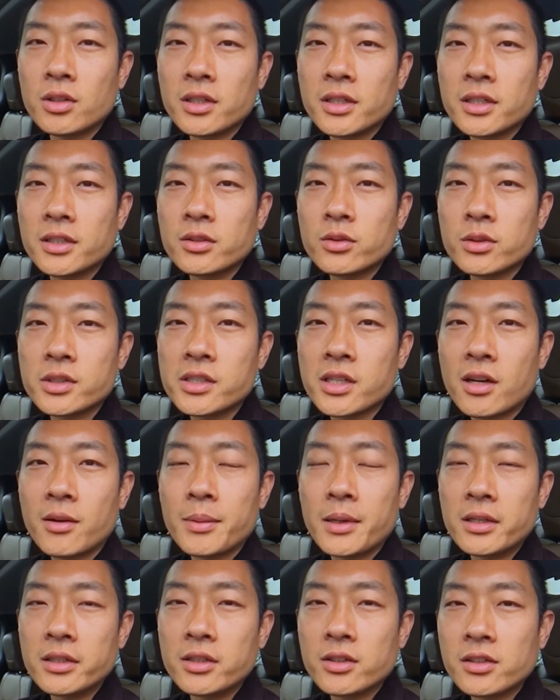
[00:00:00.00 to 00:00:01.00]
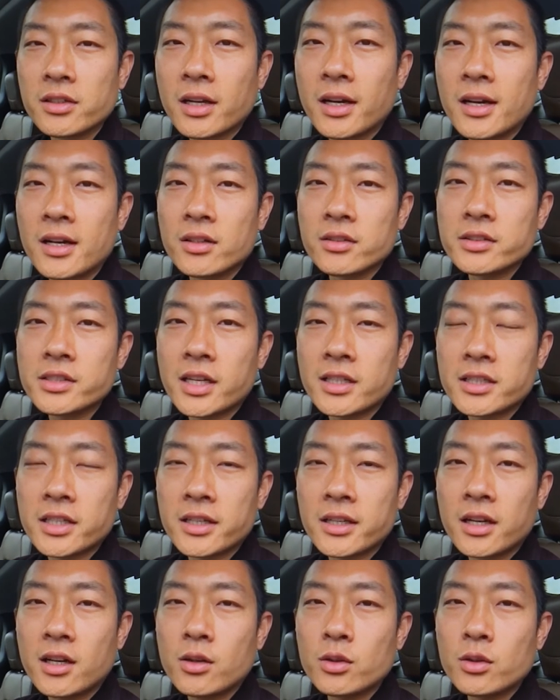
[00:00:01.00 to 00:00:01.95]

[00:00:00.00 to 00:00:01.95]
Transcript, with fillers: 很多小朋友也好，家长也好，